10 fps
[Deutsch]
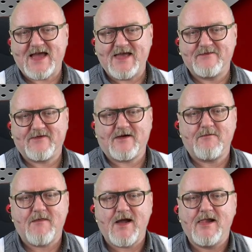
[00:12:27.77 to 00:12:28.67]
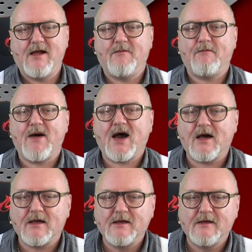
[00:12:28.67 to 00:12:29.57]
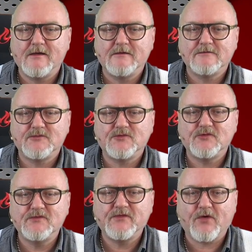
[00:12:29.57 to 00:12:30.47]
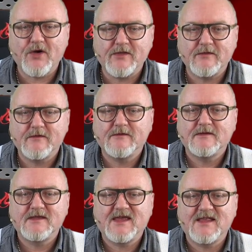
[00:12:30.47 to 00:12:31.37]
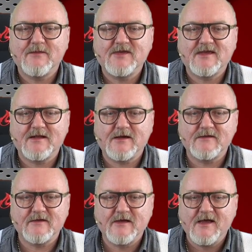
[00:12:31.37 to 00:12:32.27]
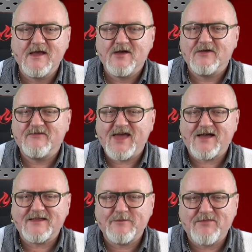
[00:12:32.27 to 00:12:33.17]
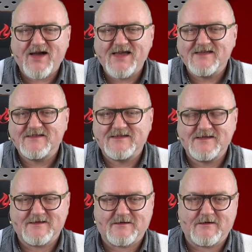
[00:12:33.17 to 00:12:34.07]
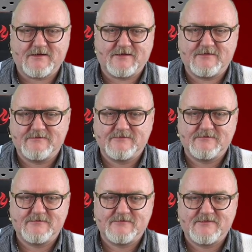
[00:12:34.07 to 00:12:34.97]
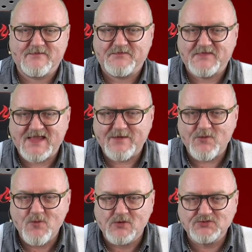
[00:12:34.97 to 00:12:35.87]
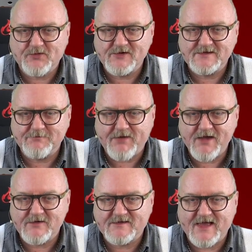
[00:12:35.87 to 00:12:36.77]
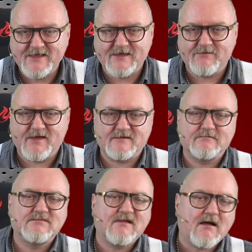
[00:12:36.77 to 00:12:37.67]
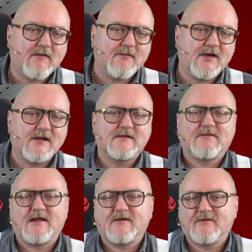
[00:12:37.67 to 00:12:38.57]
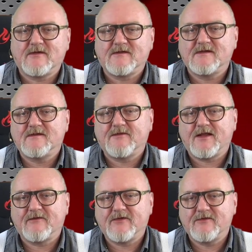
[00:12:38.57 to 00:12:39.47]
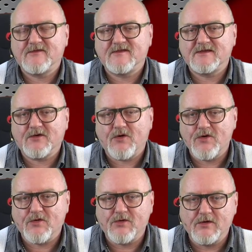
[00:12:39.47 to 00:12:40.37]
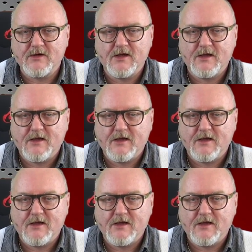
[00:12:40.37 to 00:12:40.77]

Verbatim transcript: Einfach mal machen und freuen. Geht nämlich genauso. Und wäre der Preis dieser Karte dem ursprünglichen BIOS angemessen, sagen wir mal 240, 250 Euro,